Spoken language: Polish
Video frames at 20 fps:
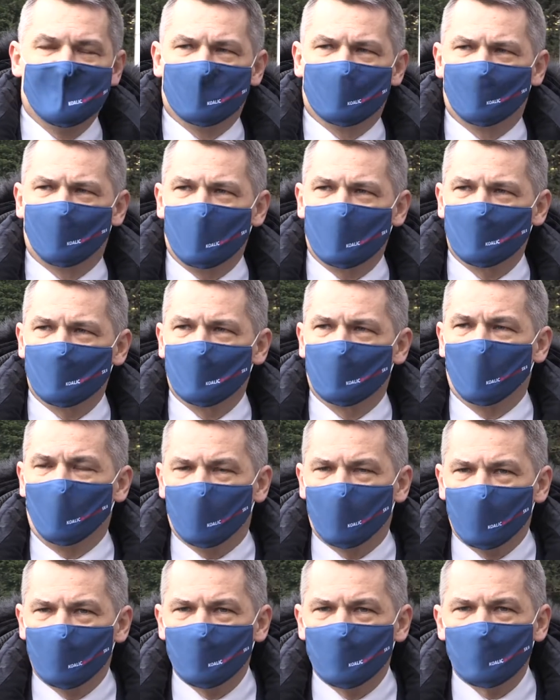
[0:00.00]
z ważnych
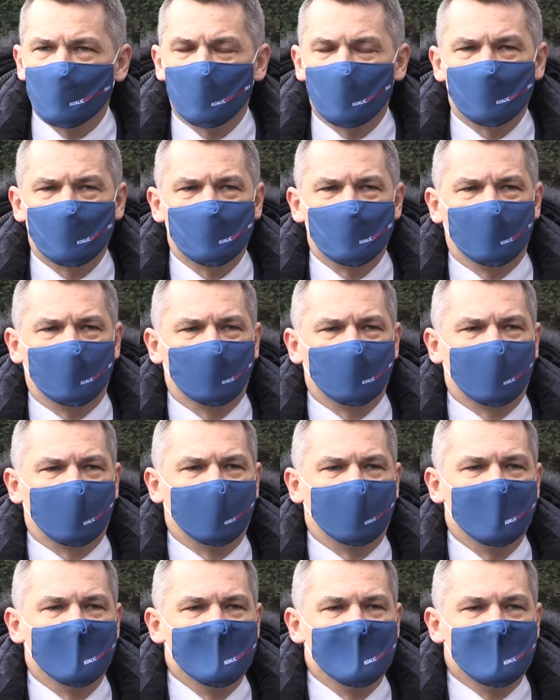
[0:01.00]
okoliczności, które
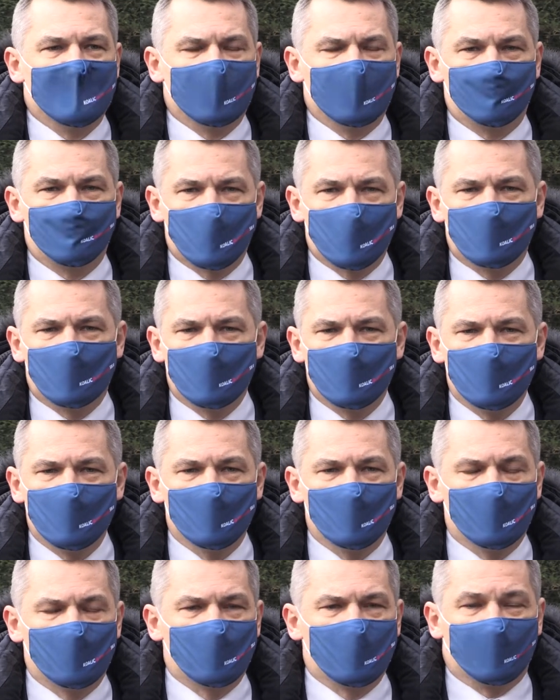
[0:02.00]
y,
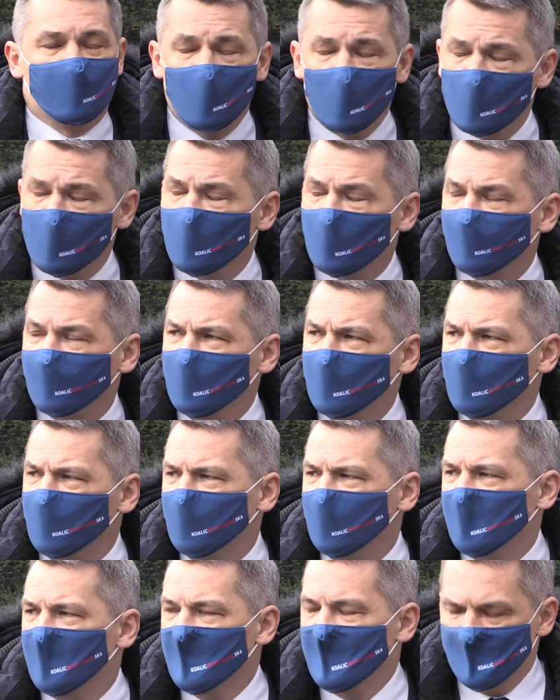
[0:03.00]
przyczyniły się w mojej
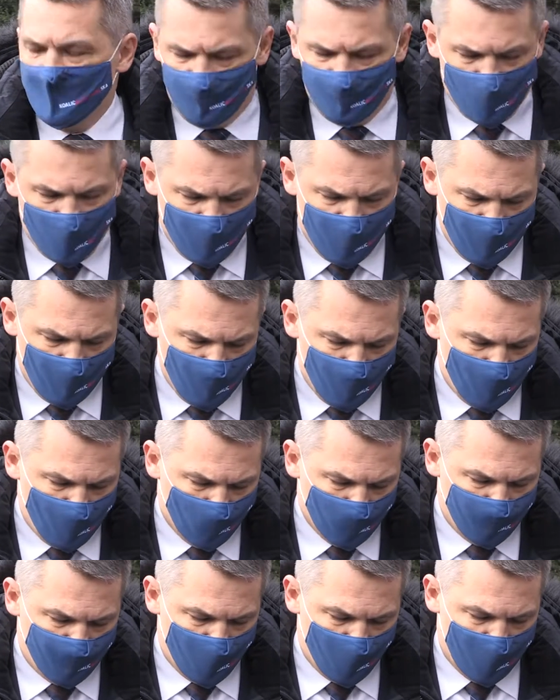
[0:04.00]
opinii do jego
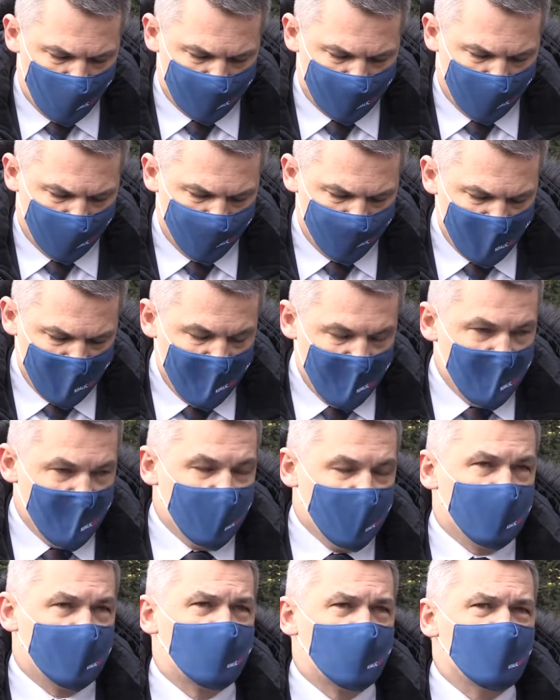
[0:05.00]
odwołania.
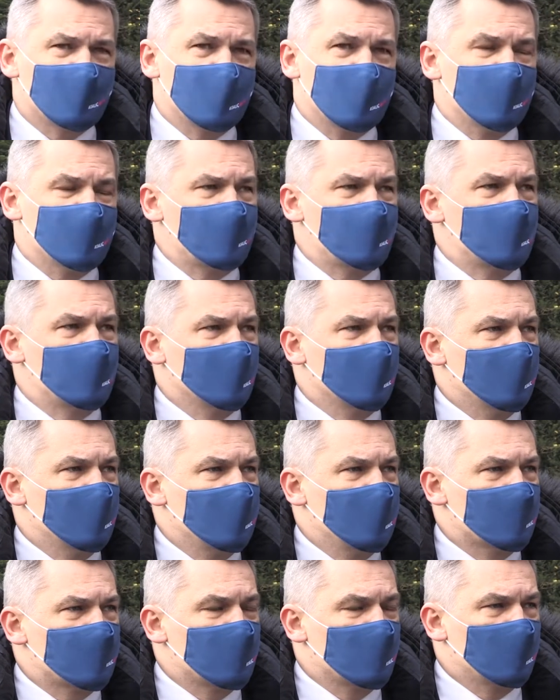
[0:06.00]
Co zaś, e,
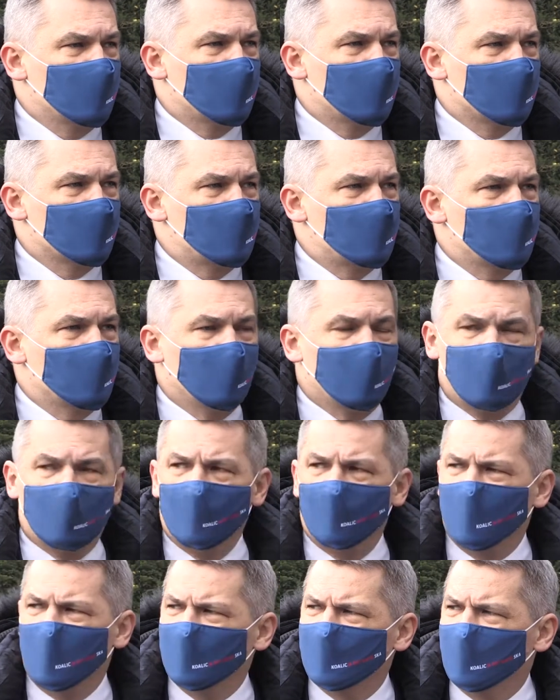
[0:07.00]
jeżeli chodzi o
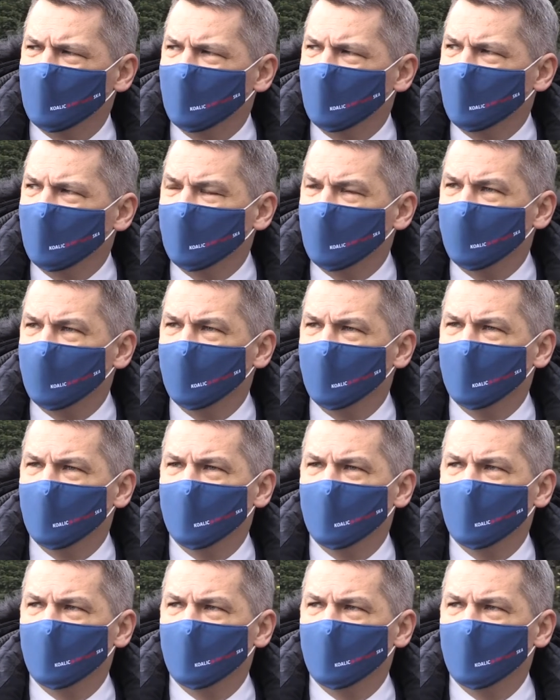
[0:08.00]
pana e,